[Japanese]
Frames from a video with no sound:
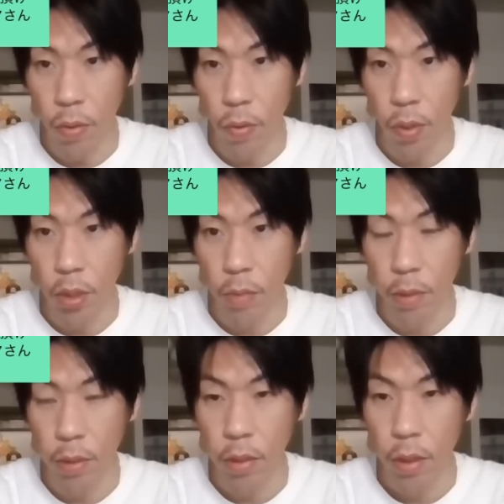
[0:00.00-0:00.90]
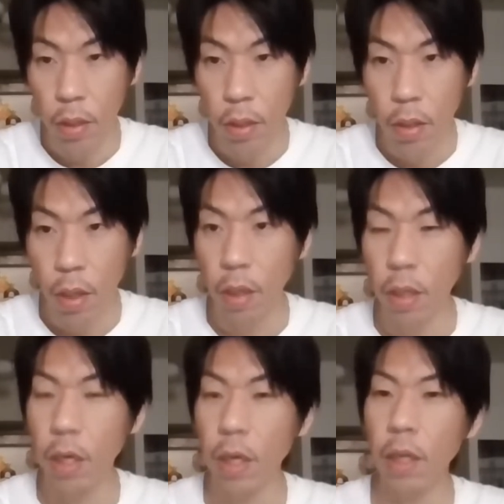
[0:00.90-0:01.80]
表記します。あ、
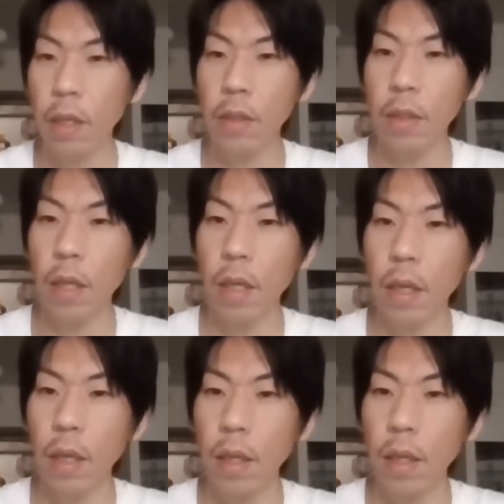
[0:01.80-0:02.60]
いらないですね。